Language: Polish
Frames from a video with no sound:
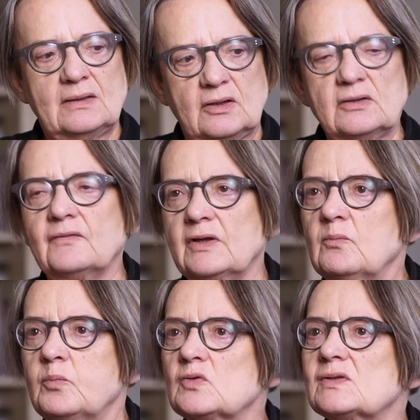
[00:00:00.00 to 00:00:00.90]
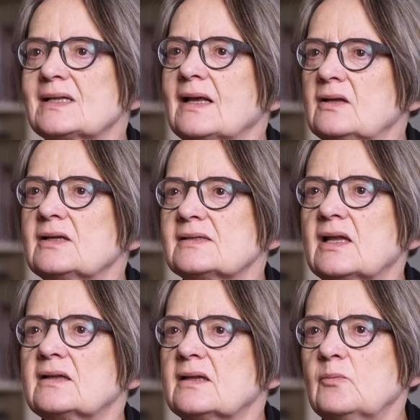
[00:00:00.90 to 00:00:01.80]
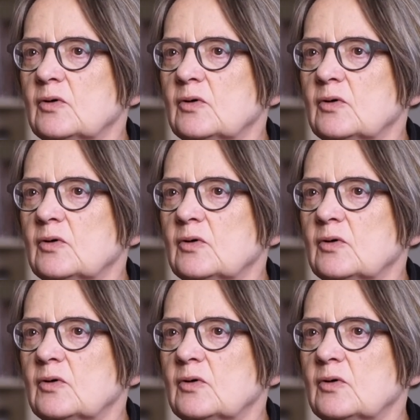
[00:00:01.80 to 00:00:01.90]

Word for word: no to w tę pustkę niestety,